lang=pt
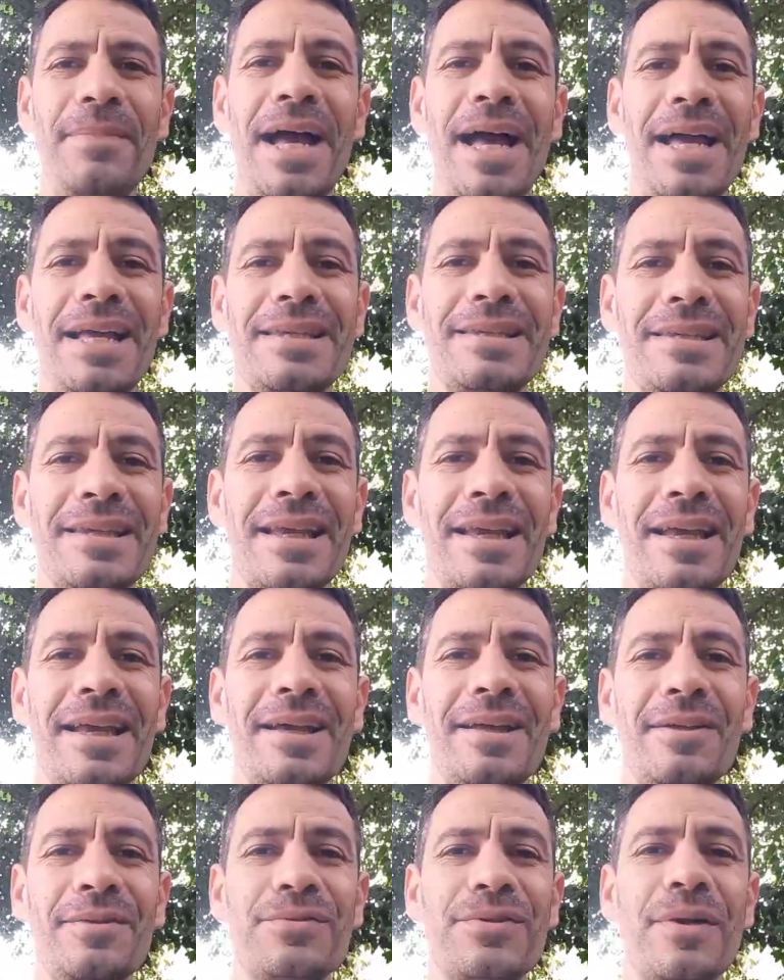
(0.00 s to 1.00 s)
Mas
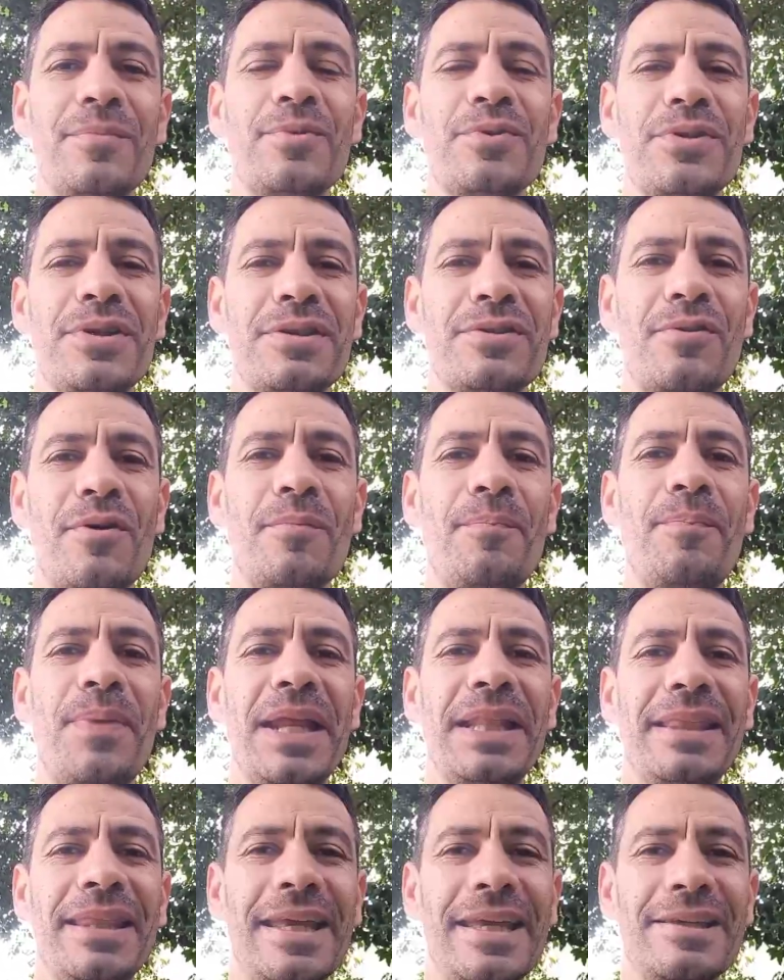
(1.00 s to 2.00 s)
usamos isso como
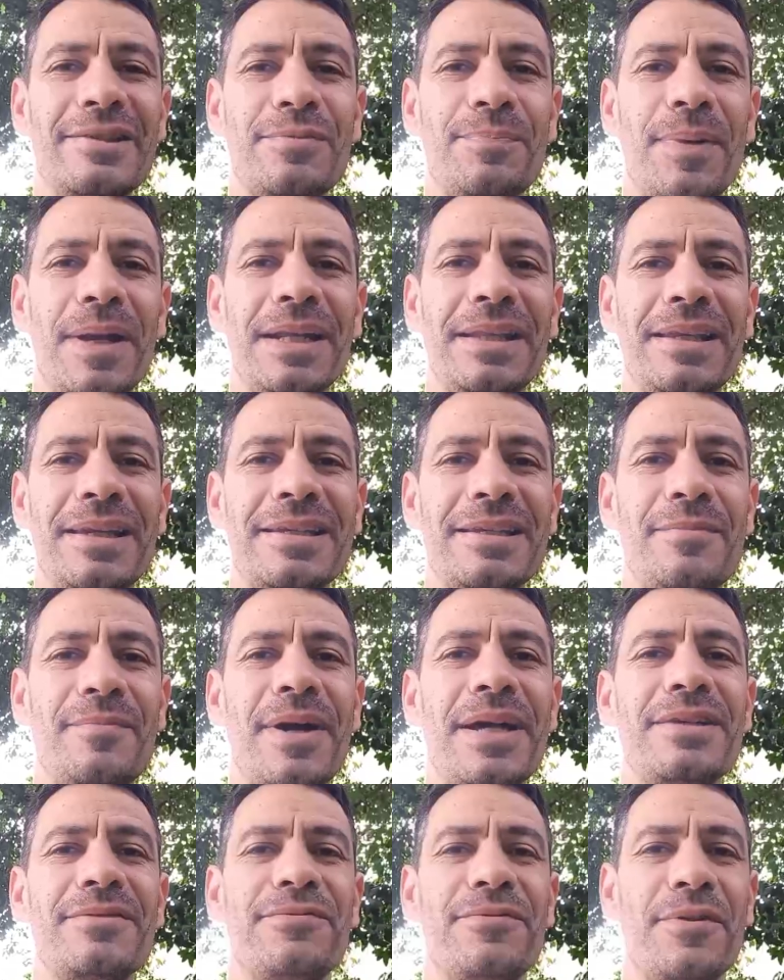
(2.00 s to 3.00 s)
pretexto para trazer
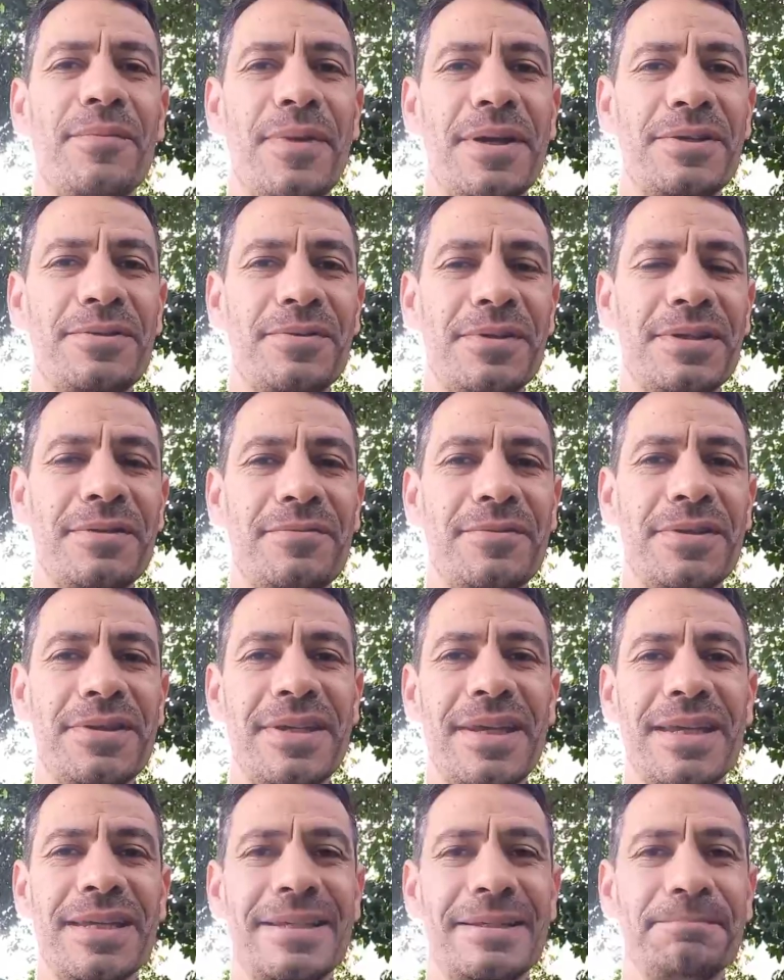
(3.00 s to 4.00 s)
mais informações a
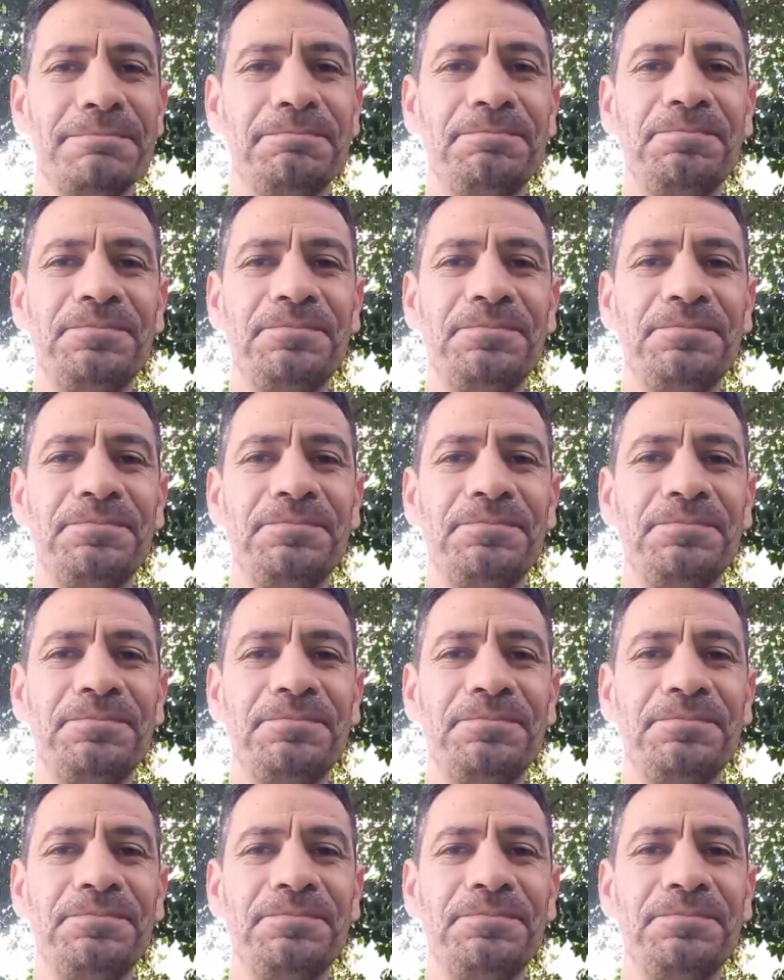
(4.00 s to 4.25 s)
vocês.